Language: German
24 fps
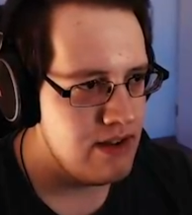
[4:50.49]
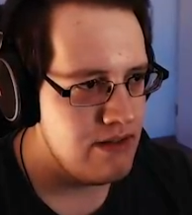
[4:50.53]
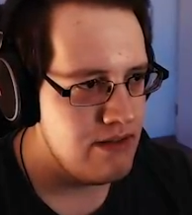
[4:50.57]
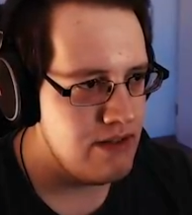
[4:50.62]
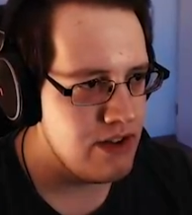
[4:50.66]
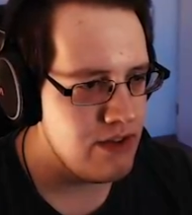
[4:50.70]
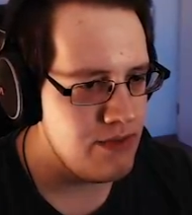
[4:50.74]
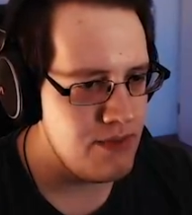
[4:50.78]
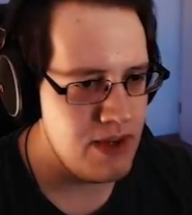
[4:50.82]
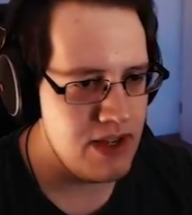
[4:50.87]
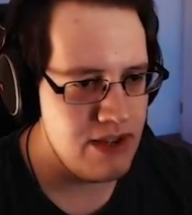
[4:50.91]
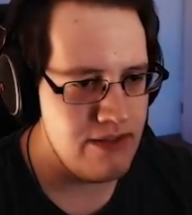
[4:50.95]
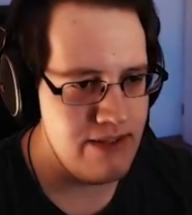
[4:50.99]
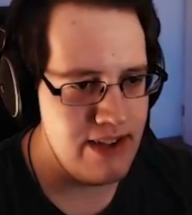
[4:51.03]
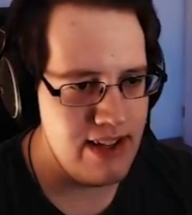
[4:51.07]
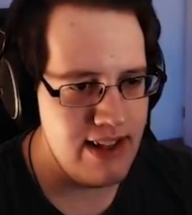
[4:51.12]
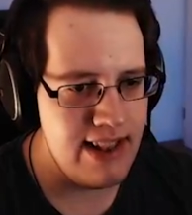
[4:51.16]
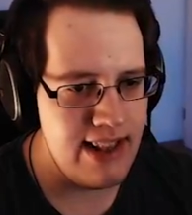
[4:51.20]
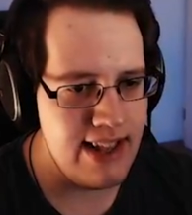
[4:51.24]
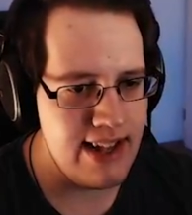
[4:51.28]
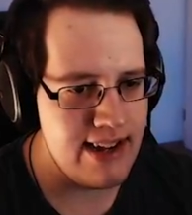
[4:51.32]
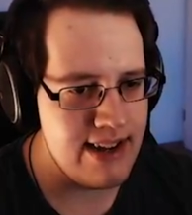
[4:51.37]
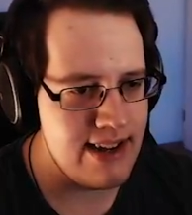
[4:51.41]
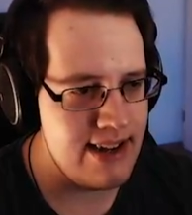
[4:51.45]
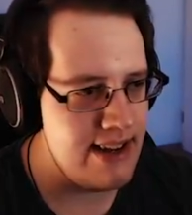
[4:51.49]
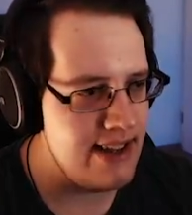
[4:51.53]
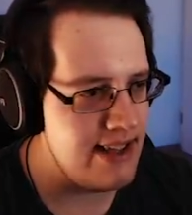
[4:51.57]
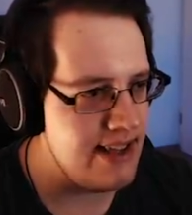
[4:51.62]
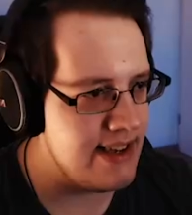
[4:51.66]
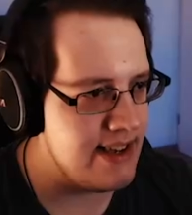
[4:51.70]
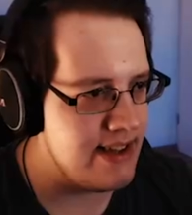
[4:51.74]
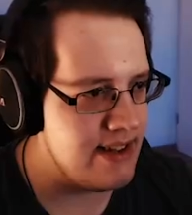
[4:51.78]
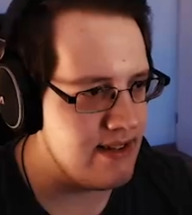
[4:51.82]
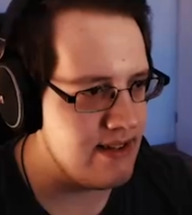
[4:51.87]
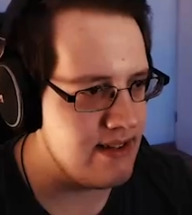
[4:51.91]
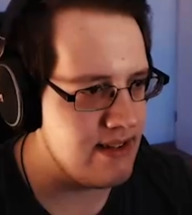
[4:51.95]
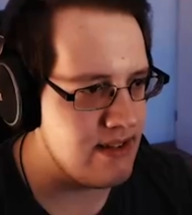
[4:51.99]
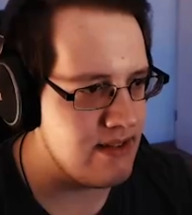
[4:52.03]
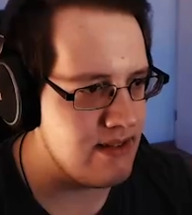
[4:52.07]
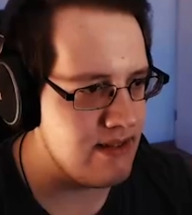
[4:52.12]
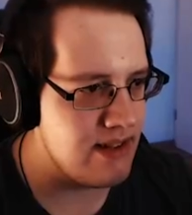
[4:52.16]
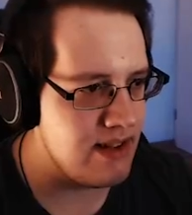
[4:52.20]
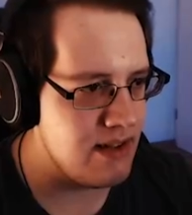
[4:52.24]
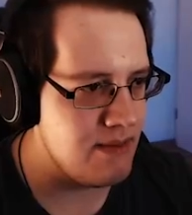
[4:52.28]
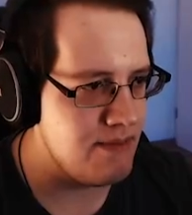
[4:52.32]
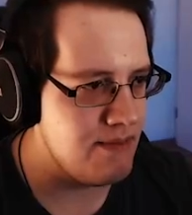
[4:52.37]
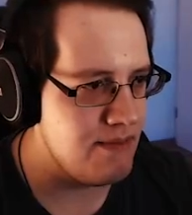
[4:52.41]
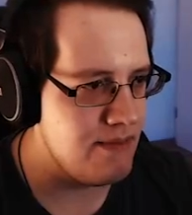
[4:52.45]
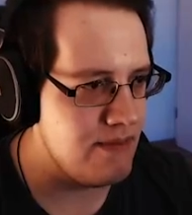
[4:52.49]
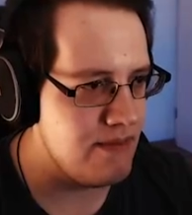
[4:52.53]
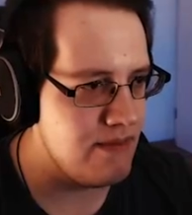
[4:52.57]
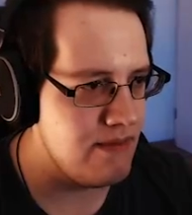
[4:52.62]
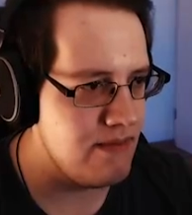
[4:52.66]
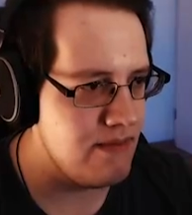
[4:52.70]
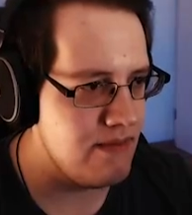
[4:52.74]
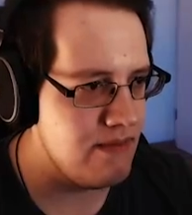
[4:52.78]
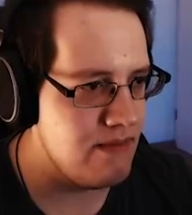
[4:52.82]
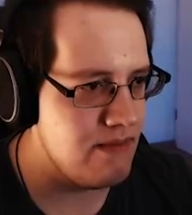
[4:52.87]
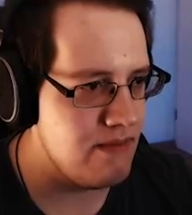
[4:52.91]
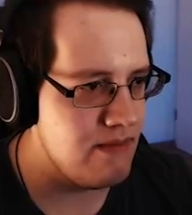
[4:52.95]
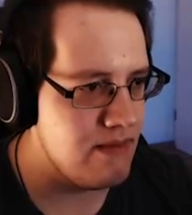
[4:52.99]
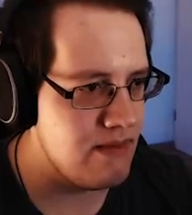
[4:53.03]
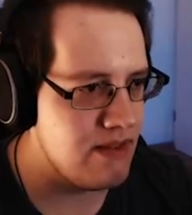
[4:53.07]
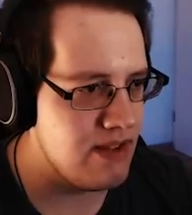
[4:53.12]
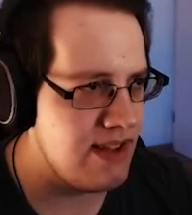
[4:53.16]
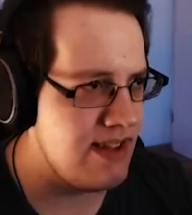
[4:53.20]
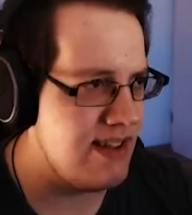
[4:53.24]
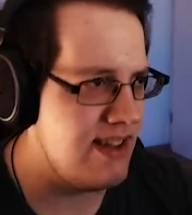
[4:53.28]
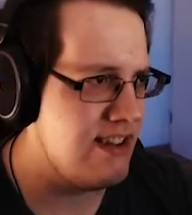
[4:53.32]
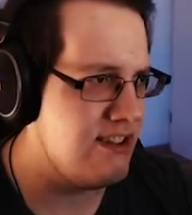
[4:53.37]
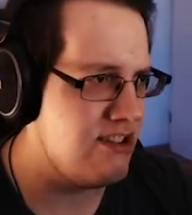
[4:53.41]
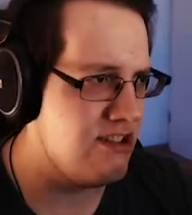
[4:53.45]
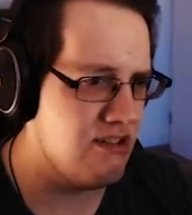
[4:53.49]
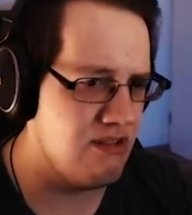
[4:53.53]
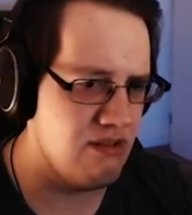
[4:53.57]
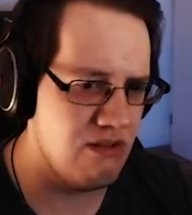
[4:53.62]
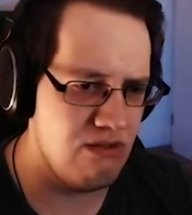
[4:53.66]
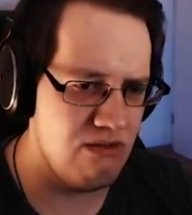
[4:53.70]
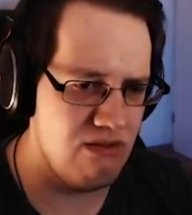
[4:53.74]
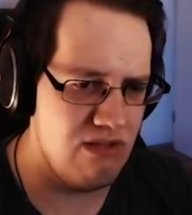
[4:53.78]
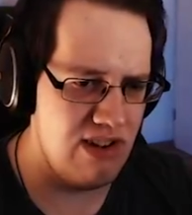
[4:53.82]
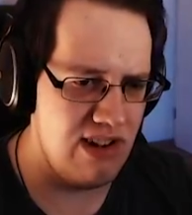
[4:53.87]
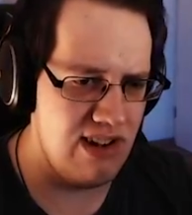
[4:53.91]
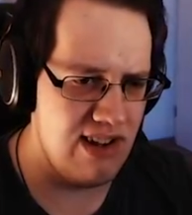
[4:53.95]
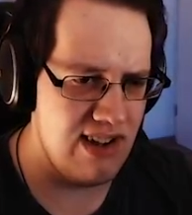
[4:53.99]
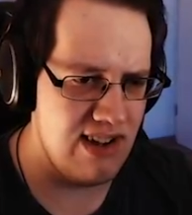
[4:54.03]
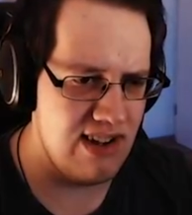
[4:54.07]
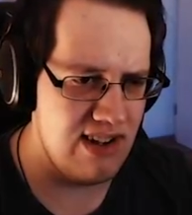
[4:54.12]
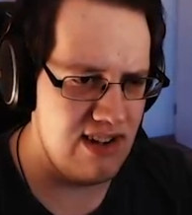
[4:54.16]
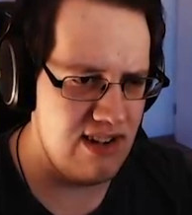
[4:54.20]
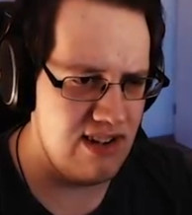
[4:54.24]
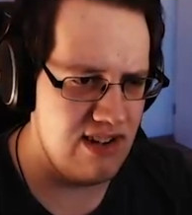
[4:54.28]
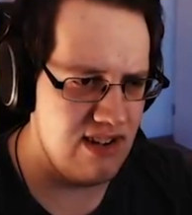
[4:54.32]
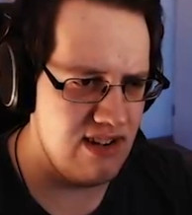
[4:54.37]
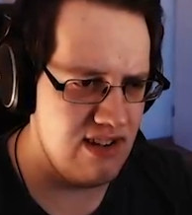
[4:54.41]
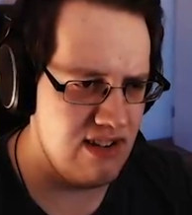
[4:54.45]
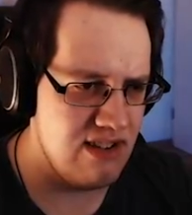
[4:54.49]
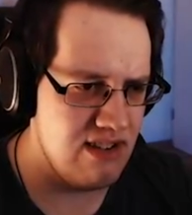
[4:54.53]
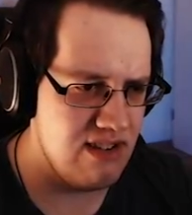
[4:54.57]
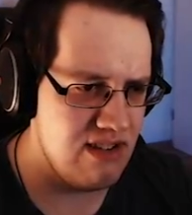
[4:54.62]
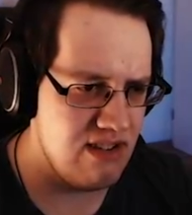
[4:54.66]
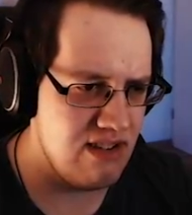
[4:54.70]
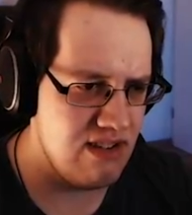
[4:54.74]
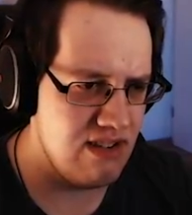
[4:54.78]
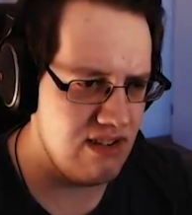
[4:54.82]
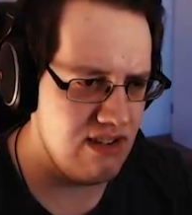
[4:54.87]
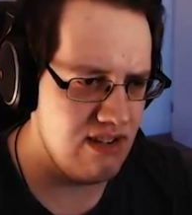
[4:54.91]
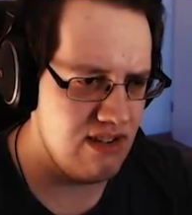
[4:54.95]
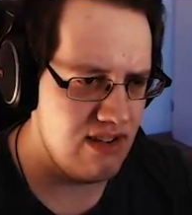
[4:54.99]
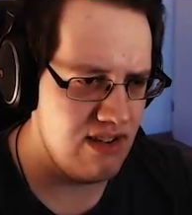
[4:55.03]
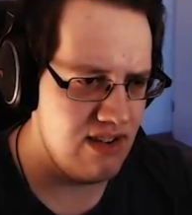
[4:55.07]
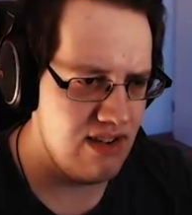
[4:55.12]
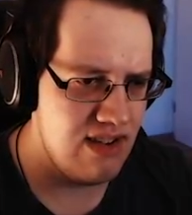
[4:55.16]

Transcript: Wirf mir irgendwie ein Leckerli hin oder so. Ich glaube, steht der Stuhl anders?